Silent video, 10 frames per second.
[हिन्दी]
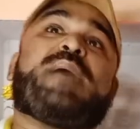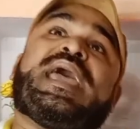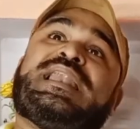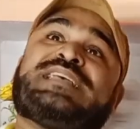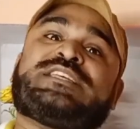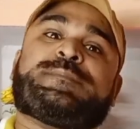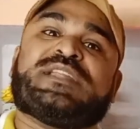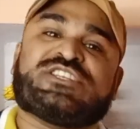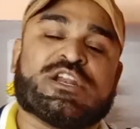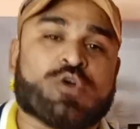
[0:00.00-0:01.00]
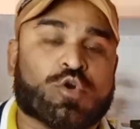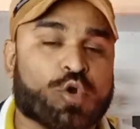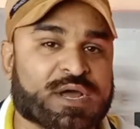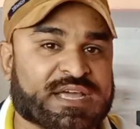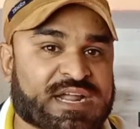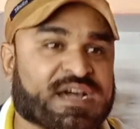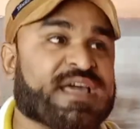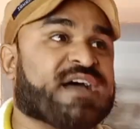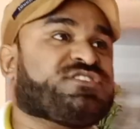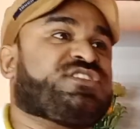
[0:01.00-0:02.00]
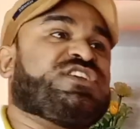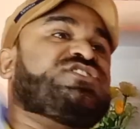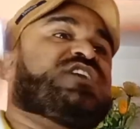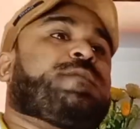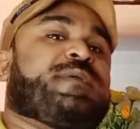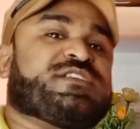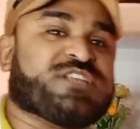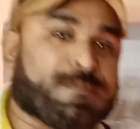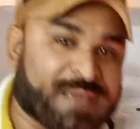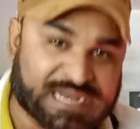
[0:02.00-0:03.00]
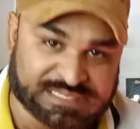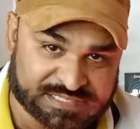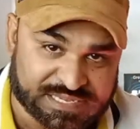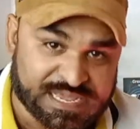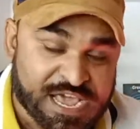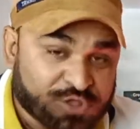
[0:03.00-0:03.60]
पहले से अपने चैनल को ग्रो करके रखा है आज से तीन चार पांच साल पहले से